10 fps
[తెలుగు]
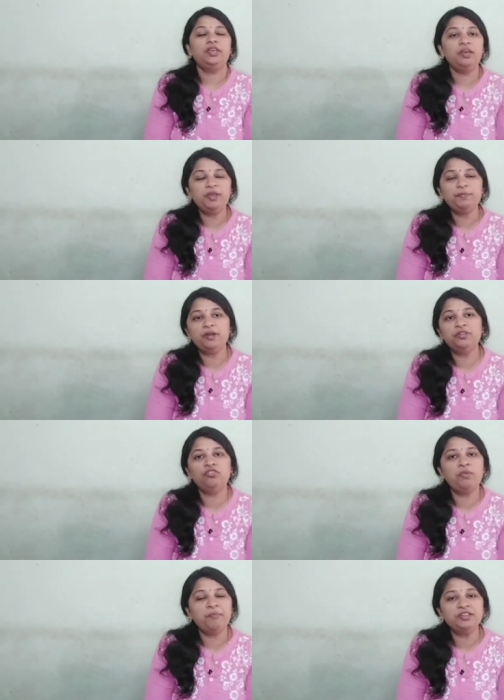ఏపీ
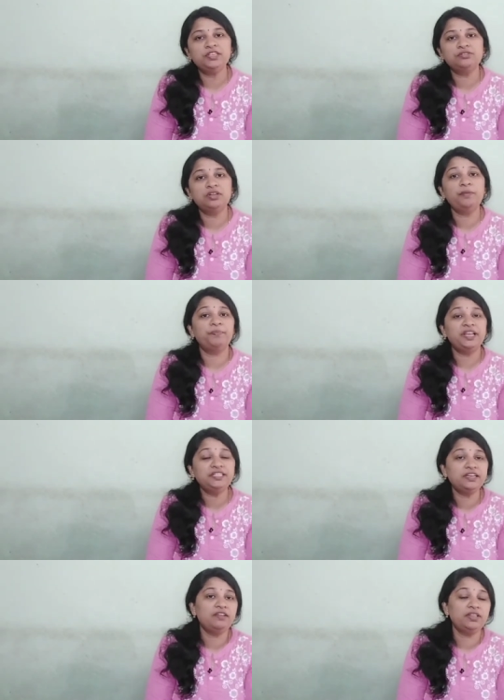ప్రభుత్వం అమలు చేస్తున్న
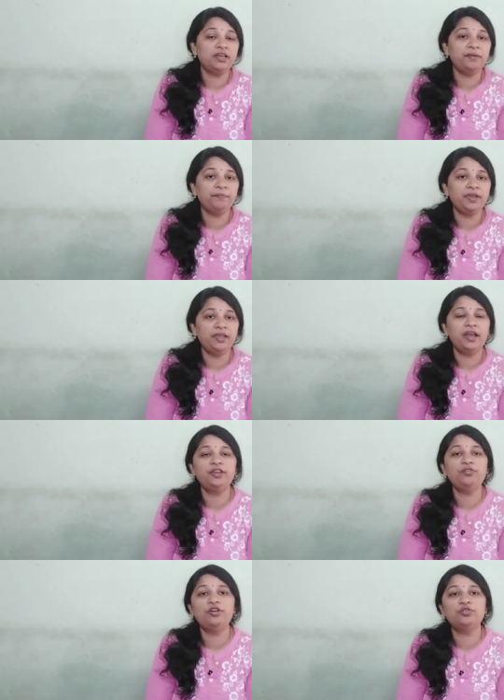పెన్షన్ల విధానంపై
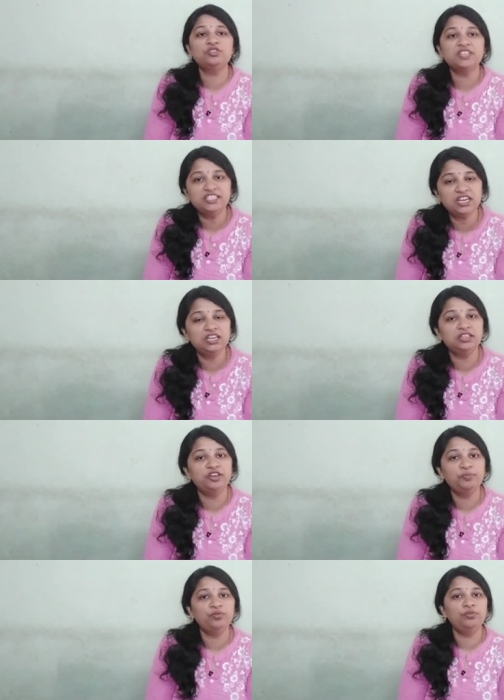హైకోర్టు సంచలన
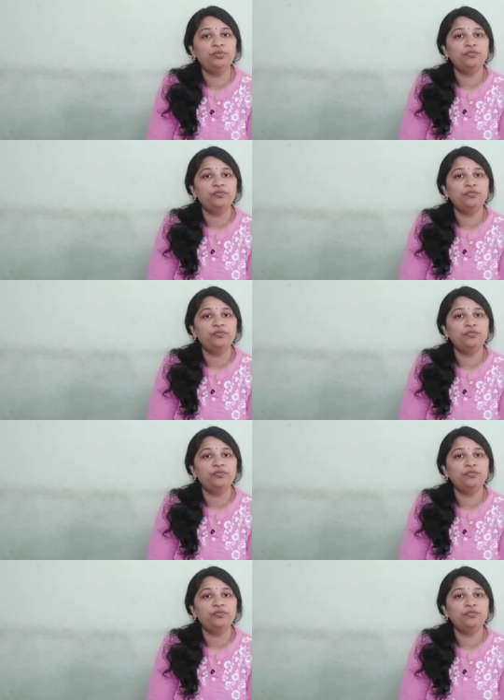తీర్పును